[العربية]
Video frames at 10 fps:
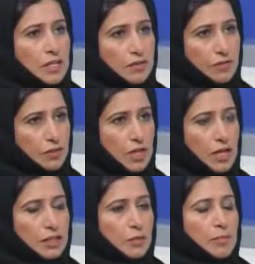اللي يفيدها
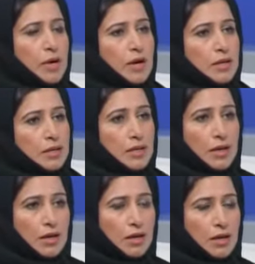الاطباء ان
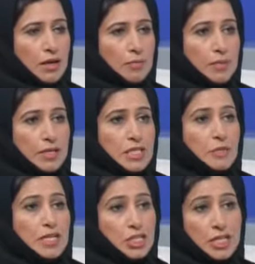
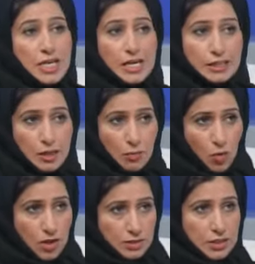بالنسبه لشريحه
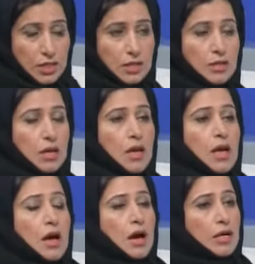المواطنين
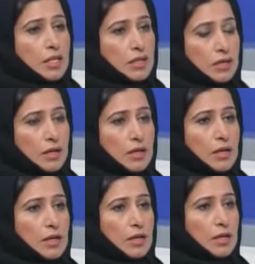اكثر
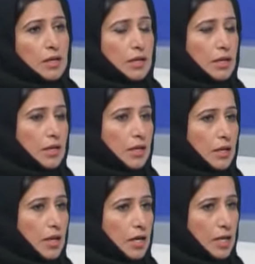
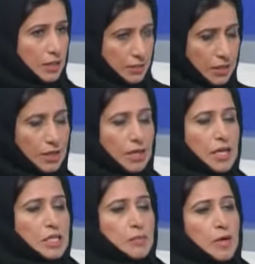الحالات هي
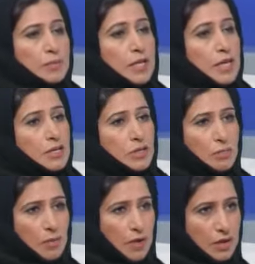الاسباب تكيس
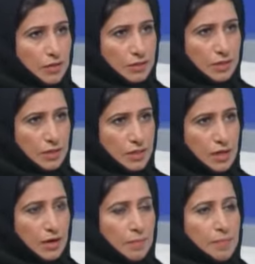المبالغ عند
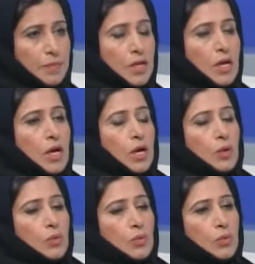النساء
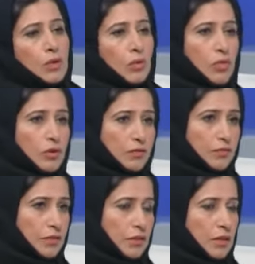او
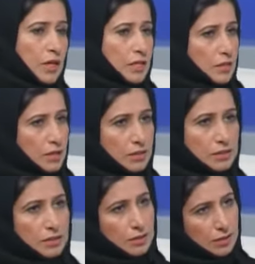ضعف آه، عينات
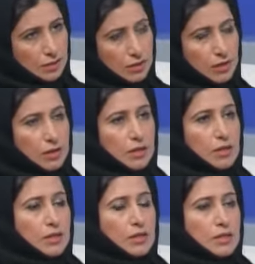آه،
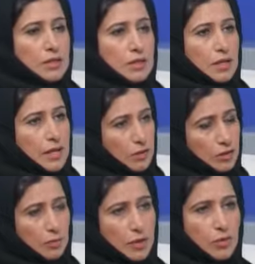
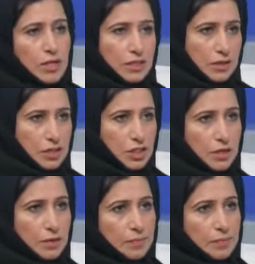الحيوانات المنويه لدى الرجال.